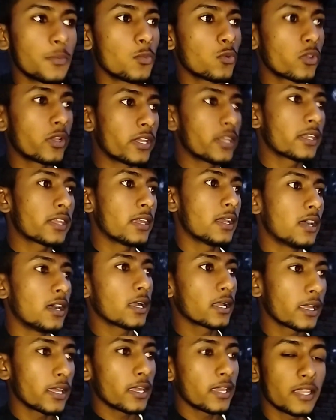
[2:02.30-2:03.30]
लीमू गिन के
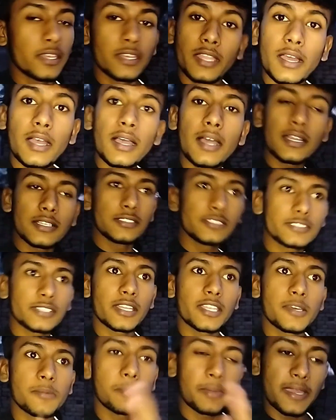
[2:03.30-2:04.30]
आ गए हैं ना अज
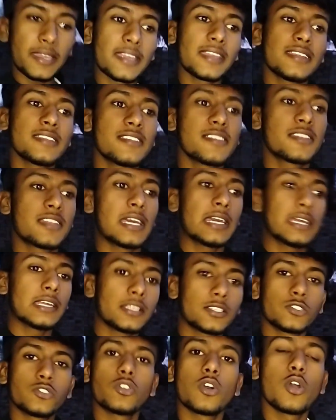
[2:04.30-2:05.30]
सारा पैकेज
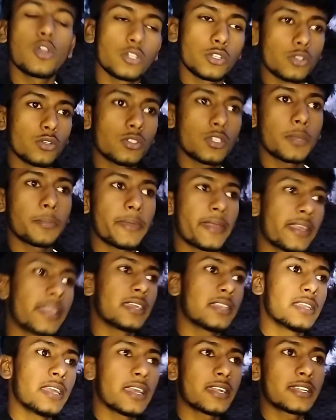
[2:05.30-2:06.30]
इतना था जोंग दो
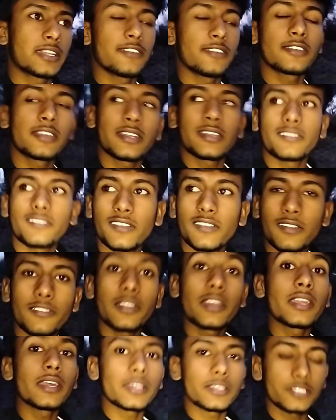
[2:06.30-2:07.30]
पैकेज एक्टिव
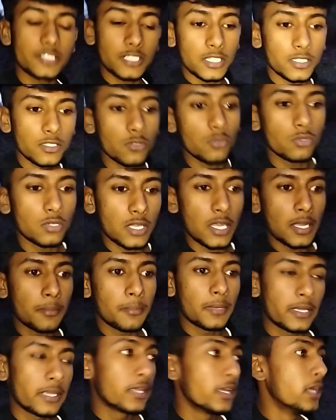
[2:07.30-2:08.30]
करवाना है अर्जेंट कोई
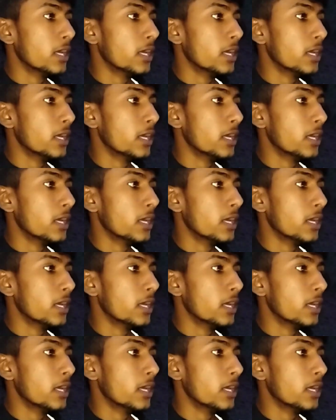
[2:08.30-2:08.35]
काम